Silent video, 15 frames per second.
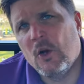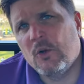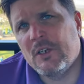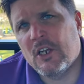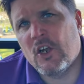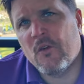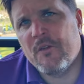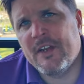Und
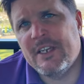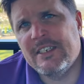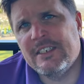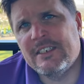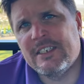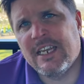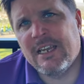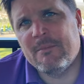dann können wir
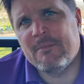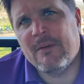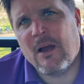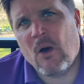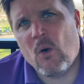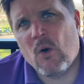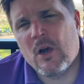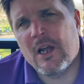diese Themen
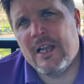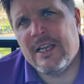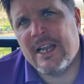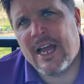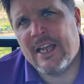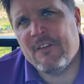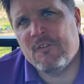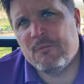auch
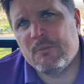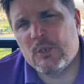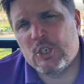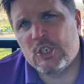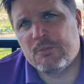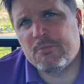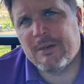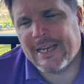live
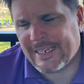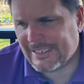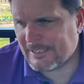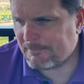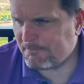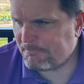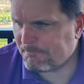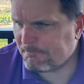besprechen.